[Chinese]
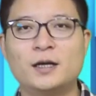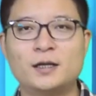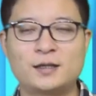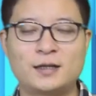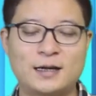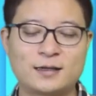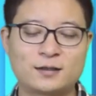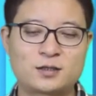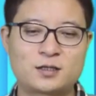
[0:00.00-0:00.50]

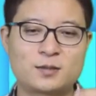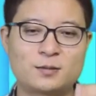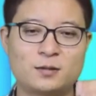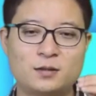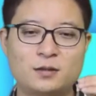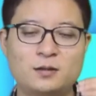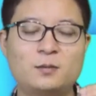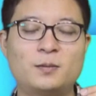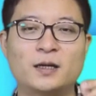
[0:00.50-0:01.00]
让
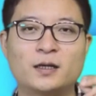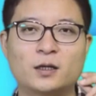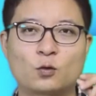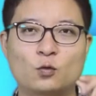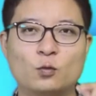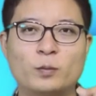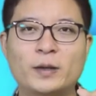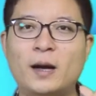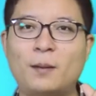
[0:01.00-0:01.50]
日日本的
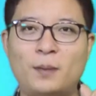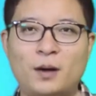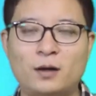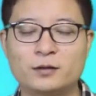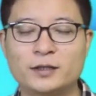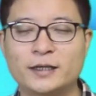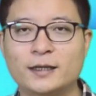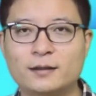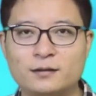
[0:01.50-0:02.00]
股票暴
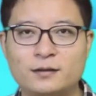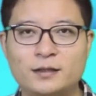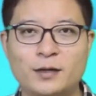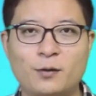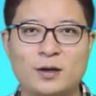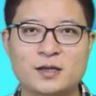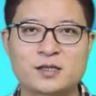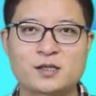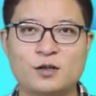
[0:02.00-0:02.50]
跌，跌
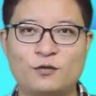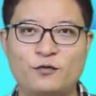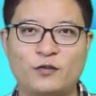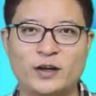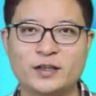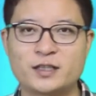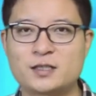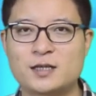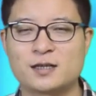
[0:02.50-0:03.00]
完之后，
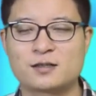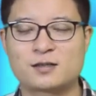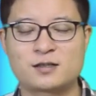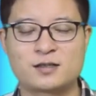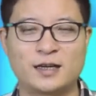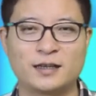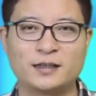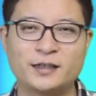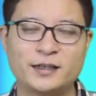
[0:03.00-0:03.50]
房地产
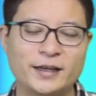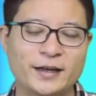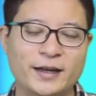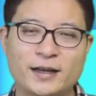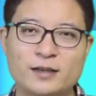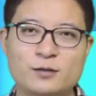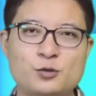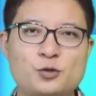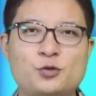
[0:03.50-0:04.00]
市场
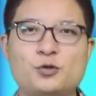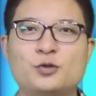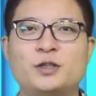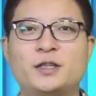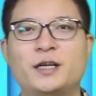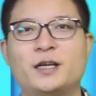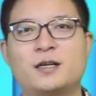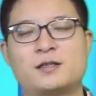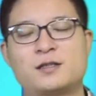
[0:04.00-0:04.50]
连续
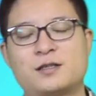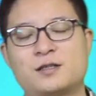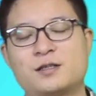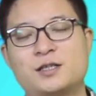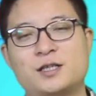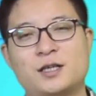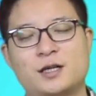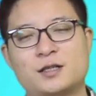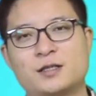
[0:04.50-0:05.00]
跌了十
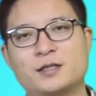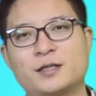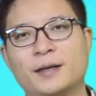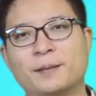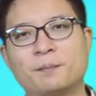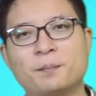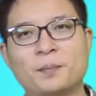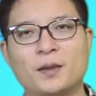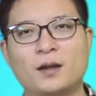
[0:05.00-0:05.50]
几二十年。